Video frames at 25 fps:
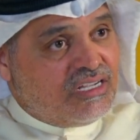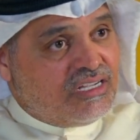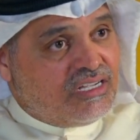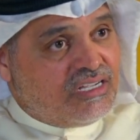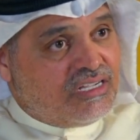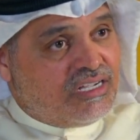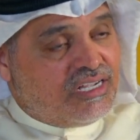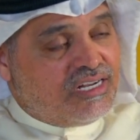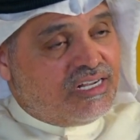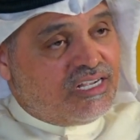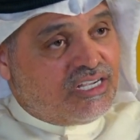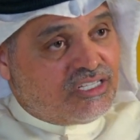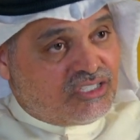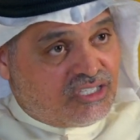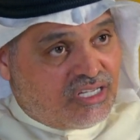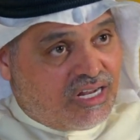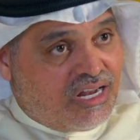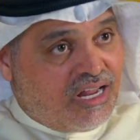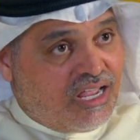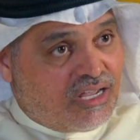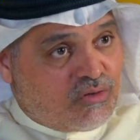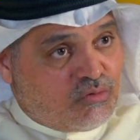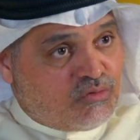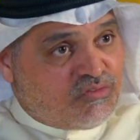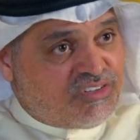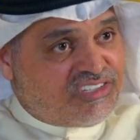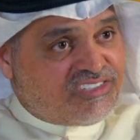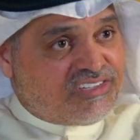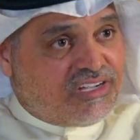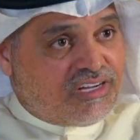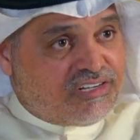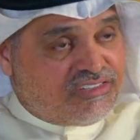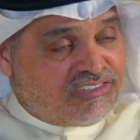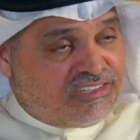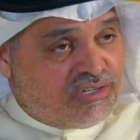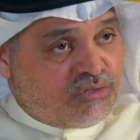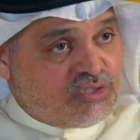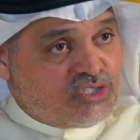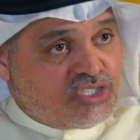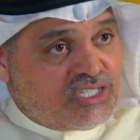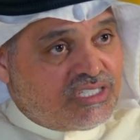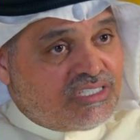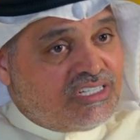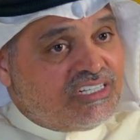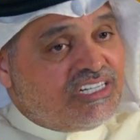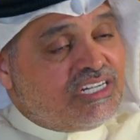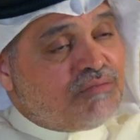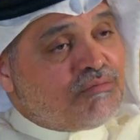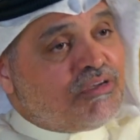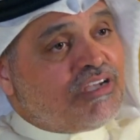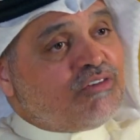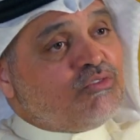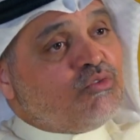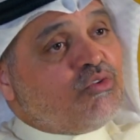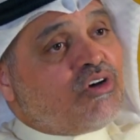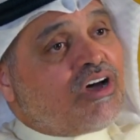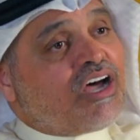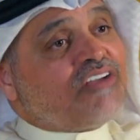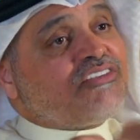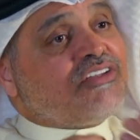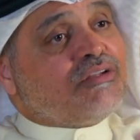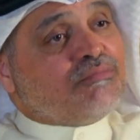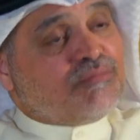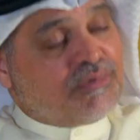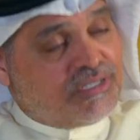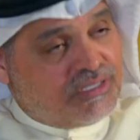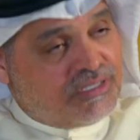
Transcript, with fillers: عليه الطلاق وانفصال الزوجين انما هو غضب